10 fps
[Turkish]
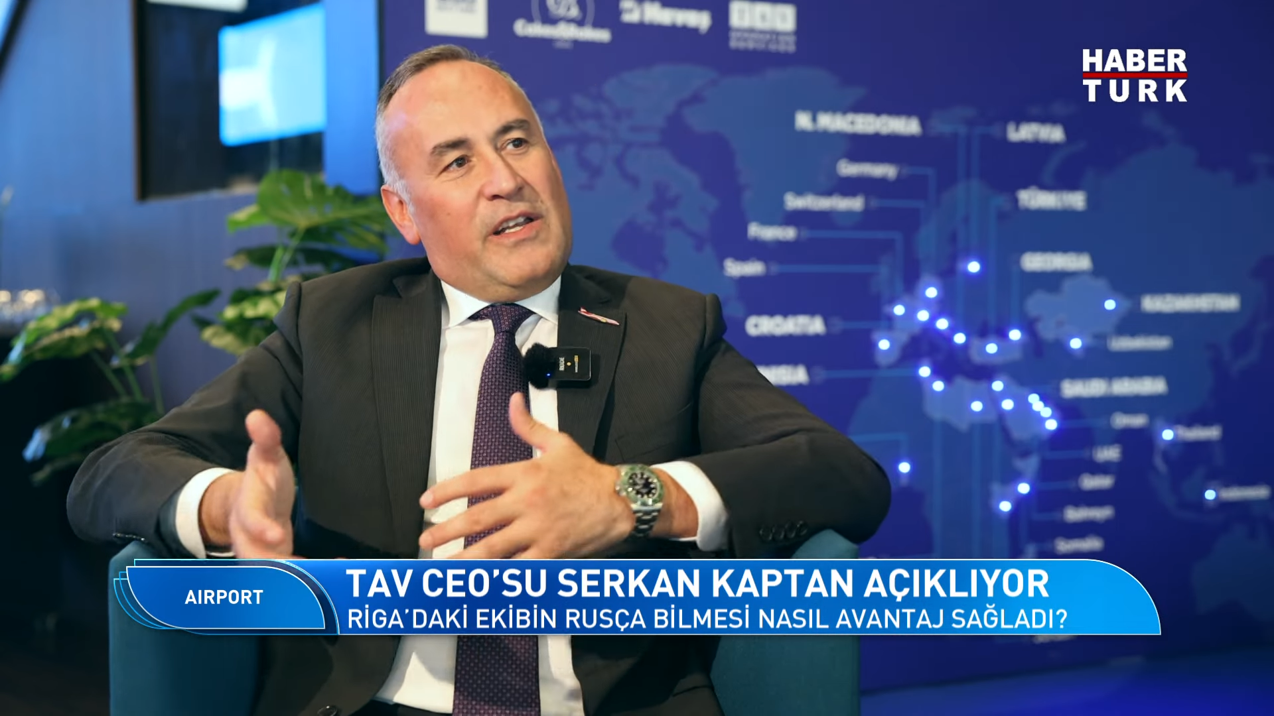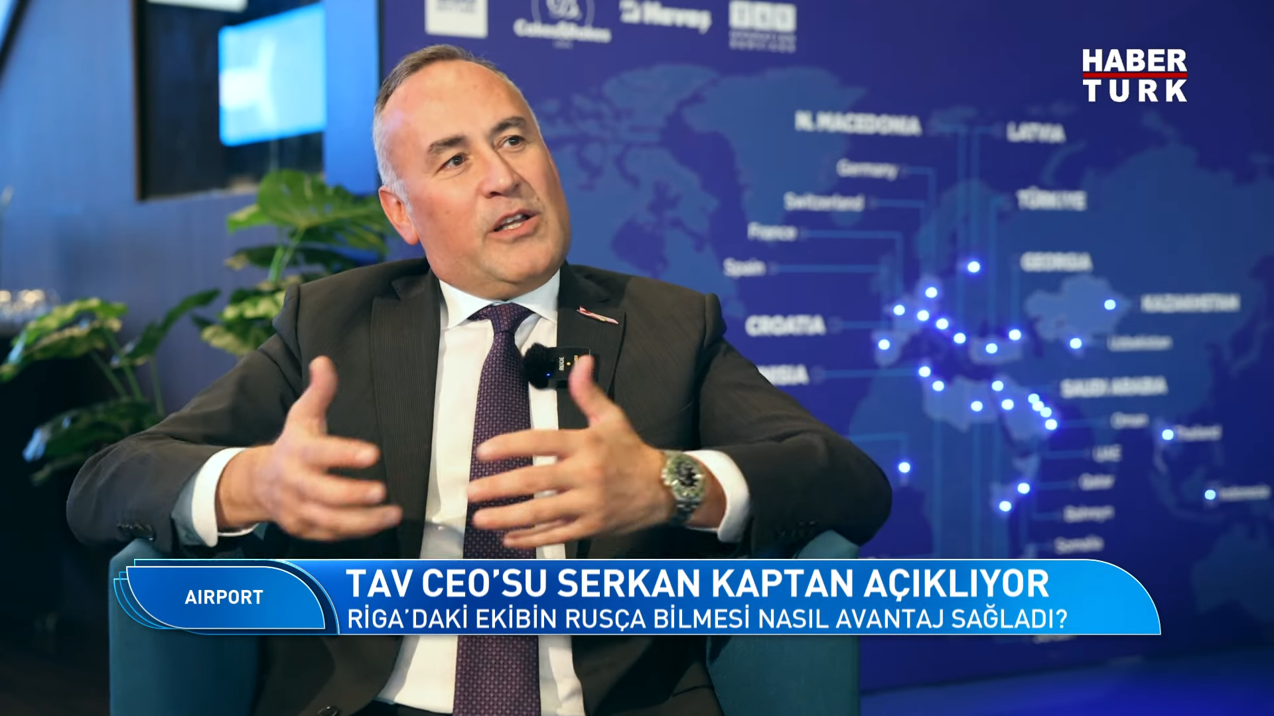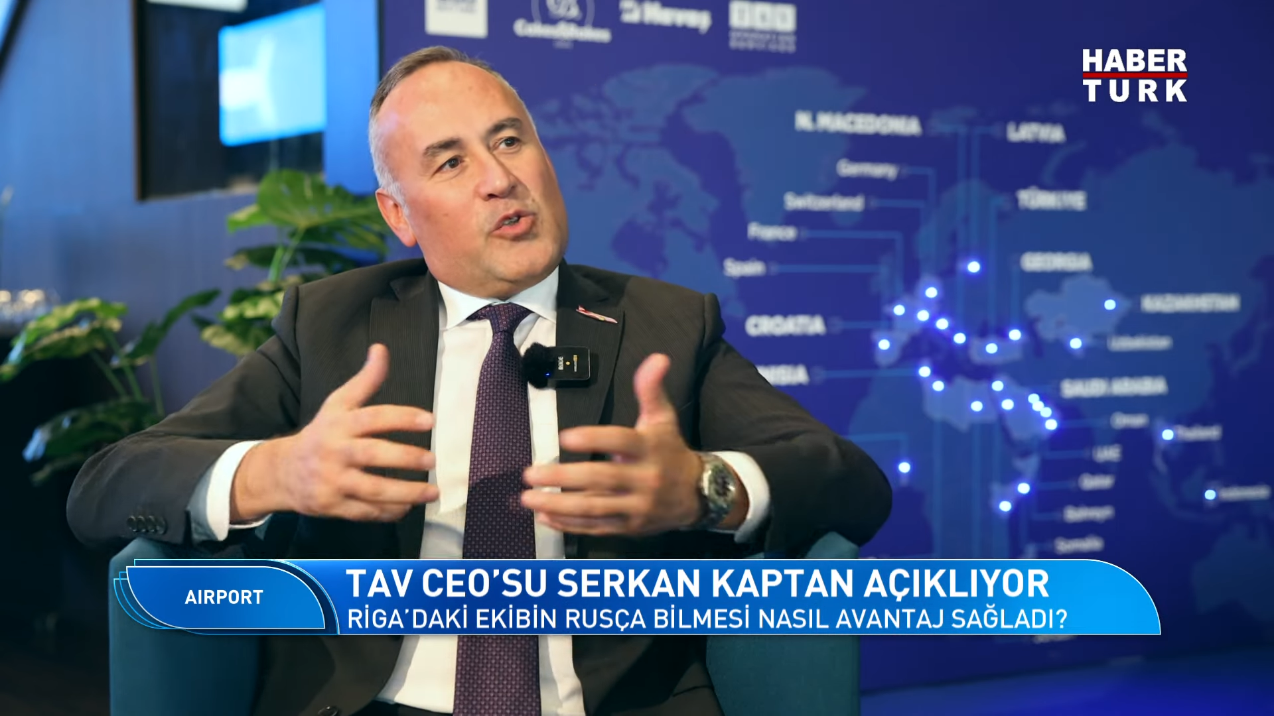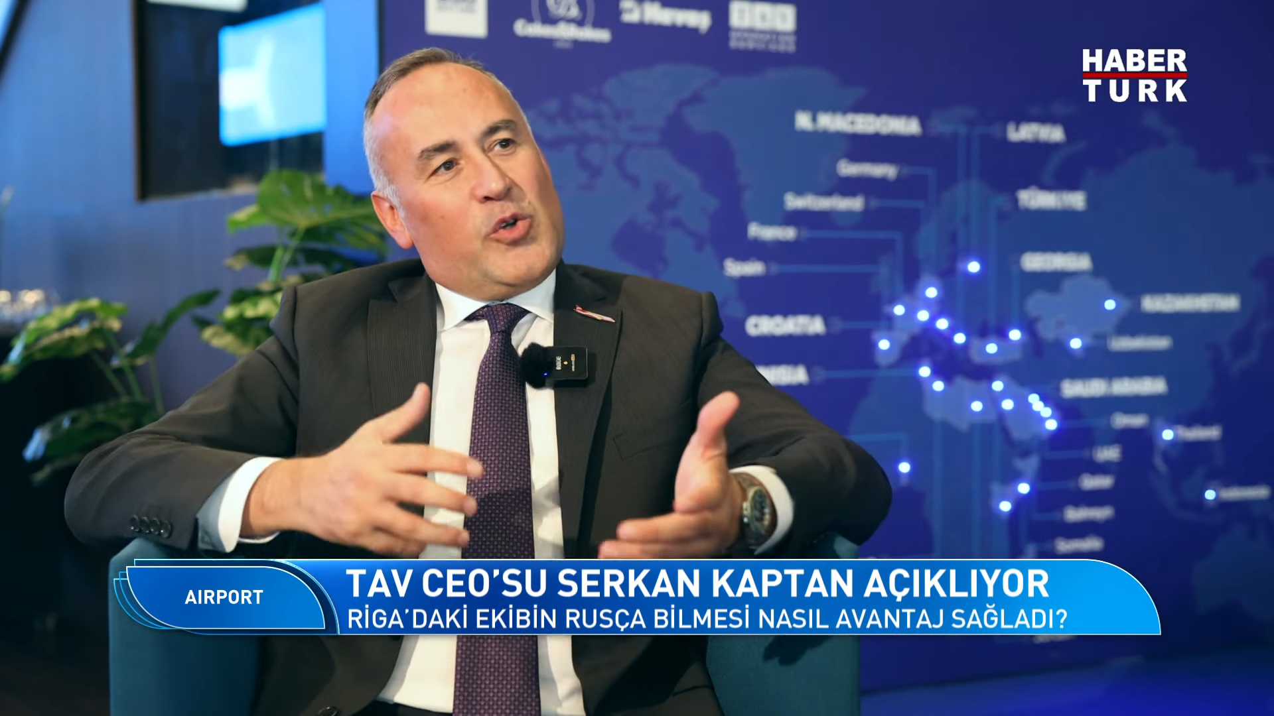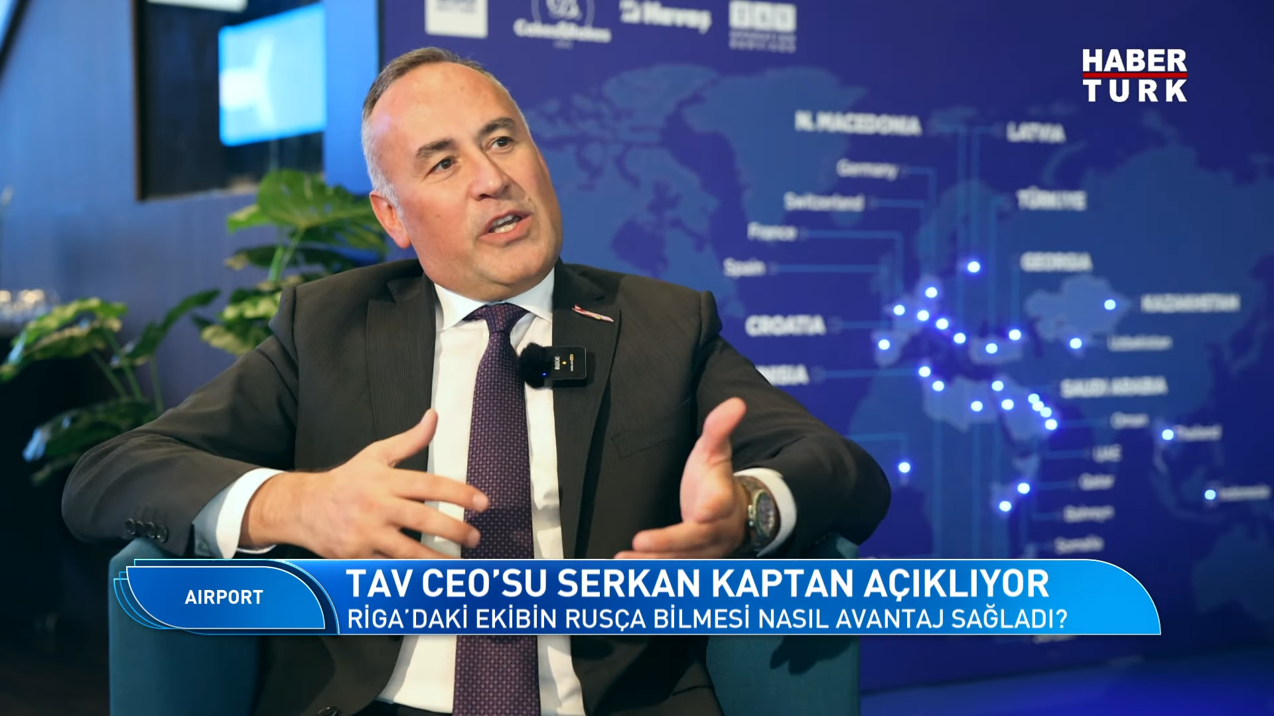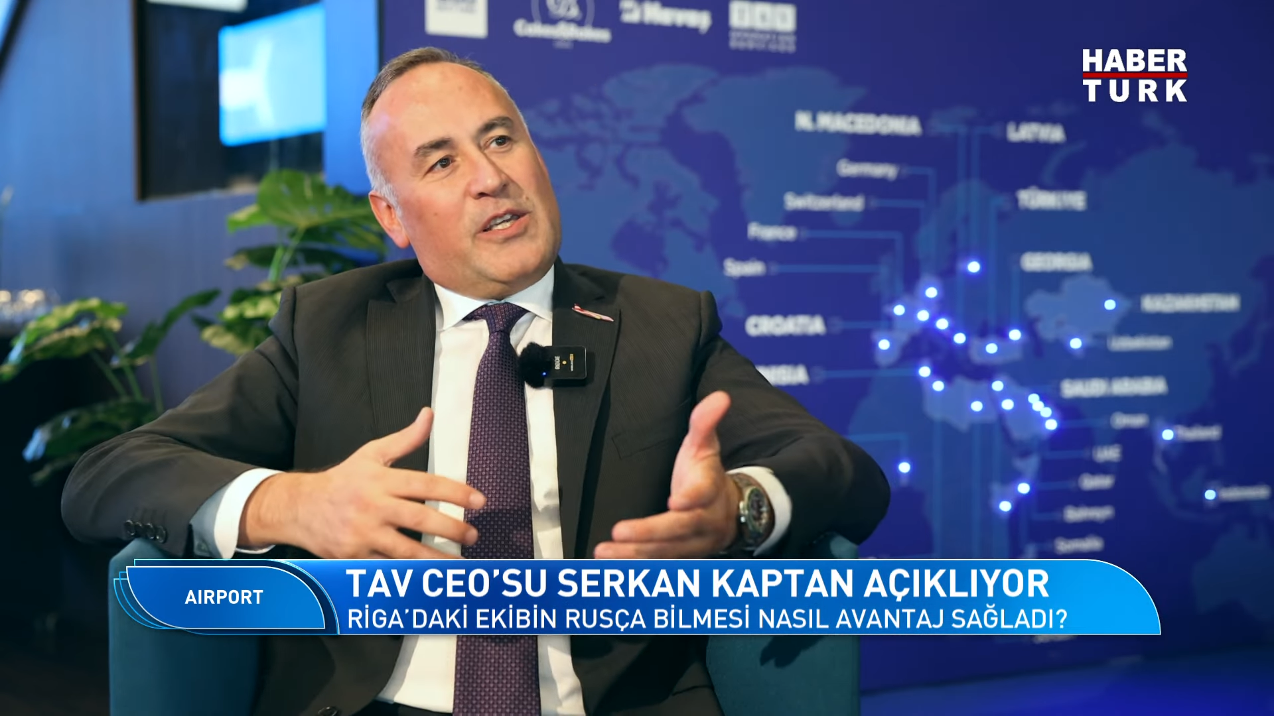ve Letonya